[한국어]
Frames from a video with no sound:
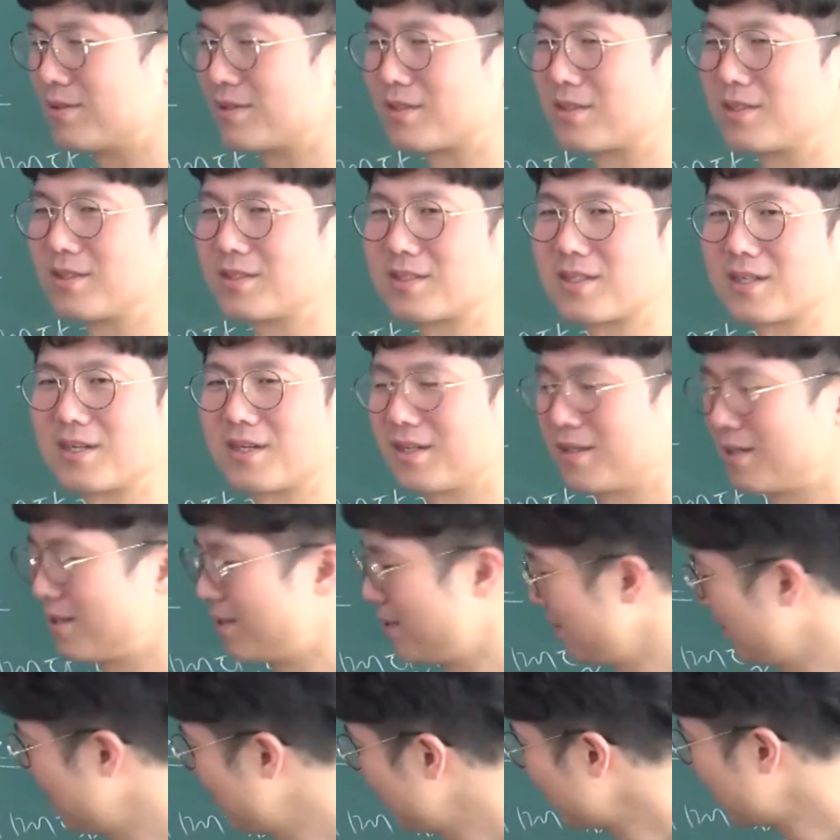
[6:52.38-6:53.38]
진짜
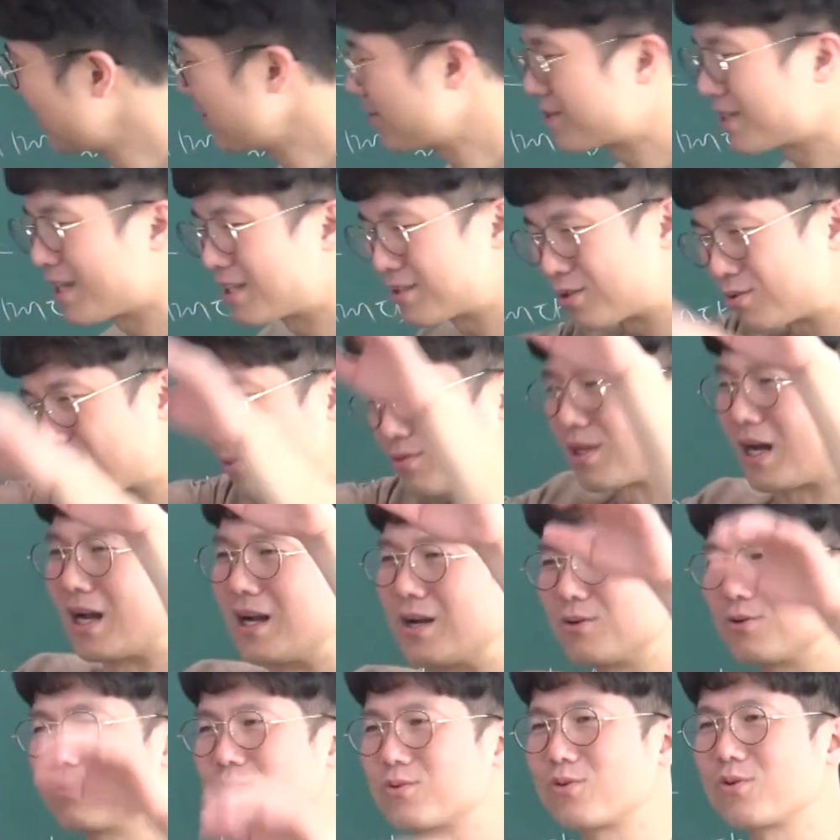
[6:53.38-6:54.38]
필사적으로
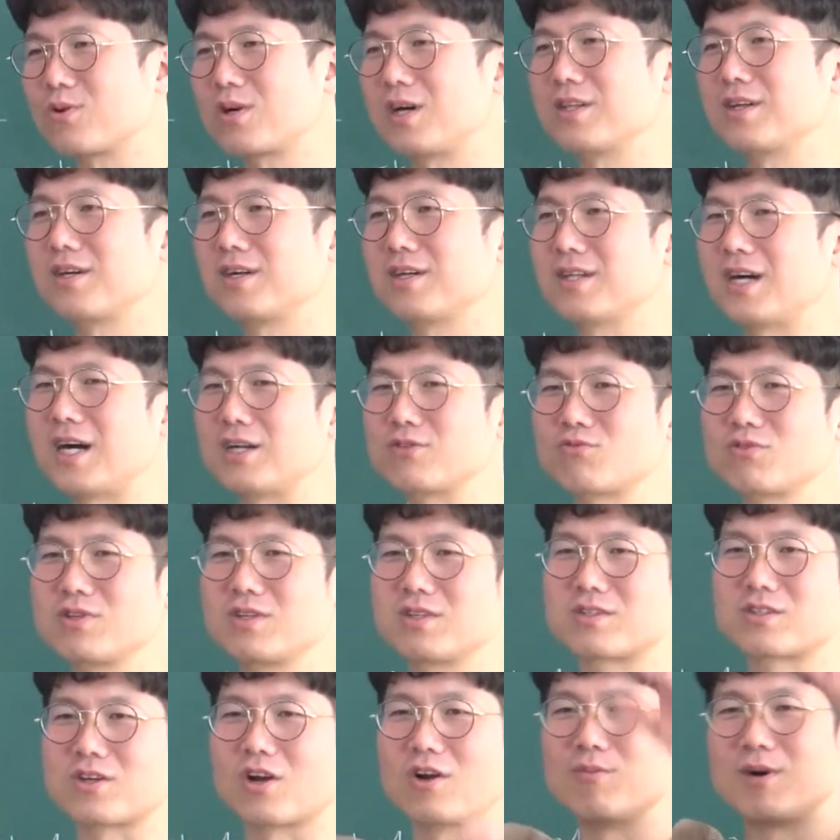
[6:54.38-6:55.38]
살려고 노력하다가
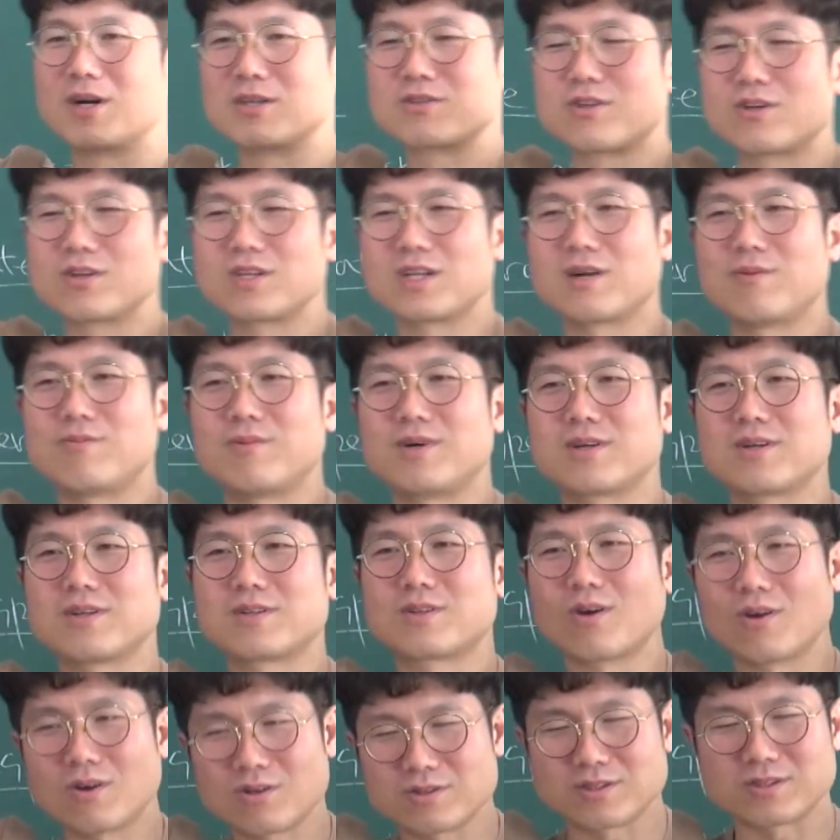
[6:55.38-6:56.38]
나중엔 절망적이란 말이야.
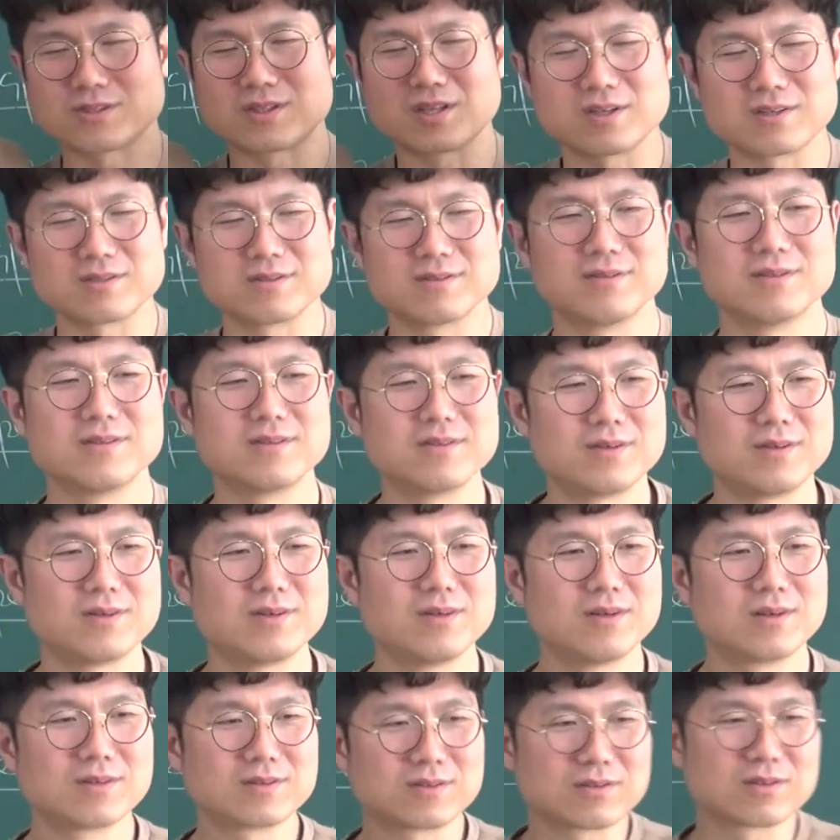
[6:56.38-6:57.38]
떨어질 때는.
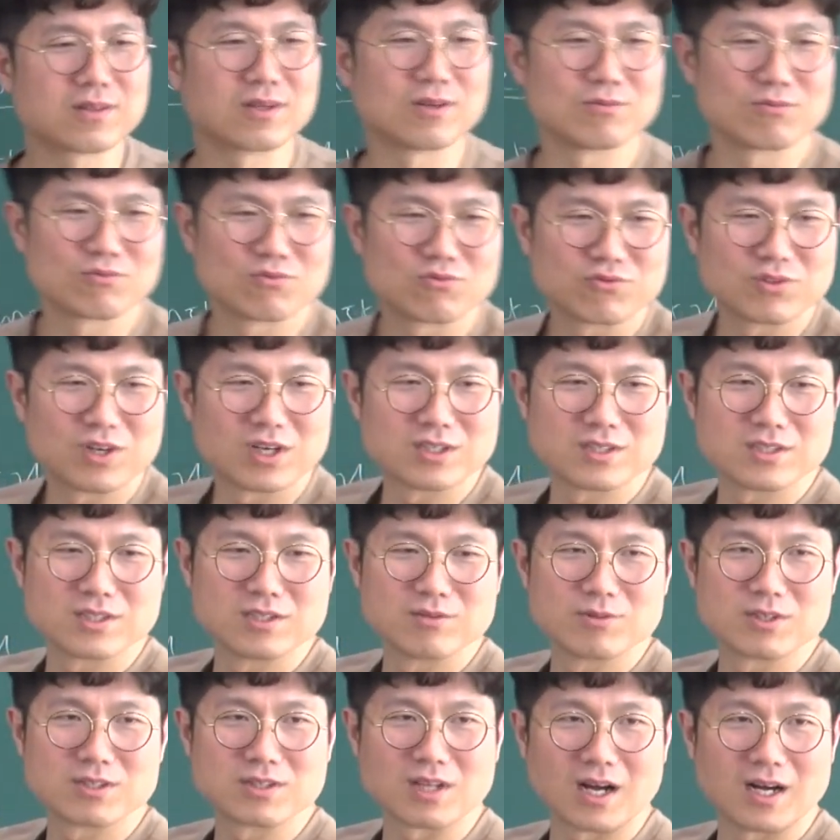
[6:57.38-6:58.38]
그렇다고. 두 가지
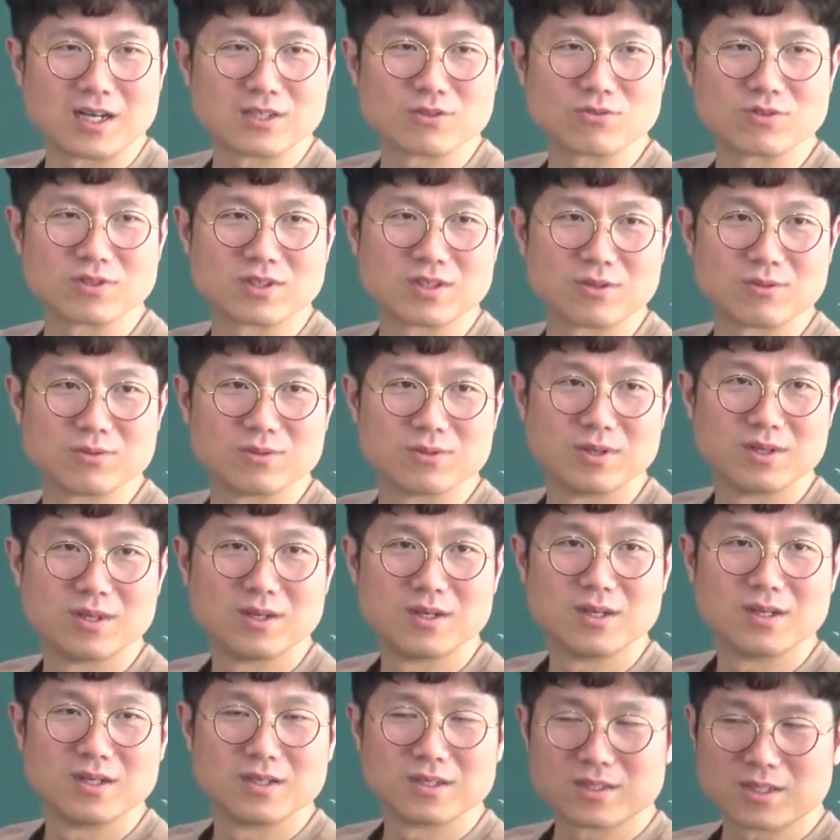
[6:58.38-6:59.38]
의미를 다 가지고 있다고.
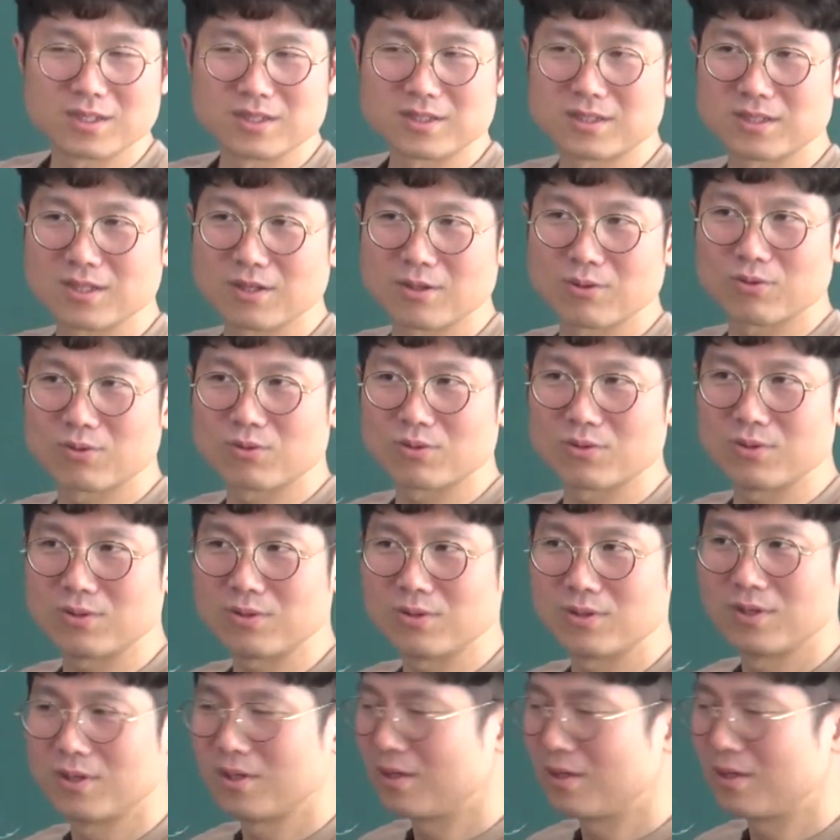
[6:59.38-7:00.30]
실제로도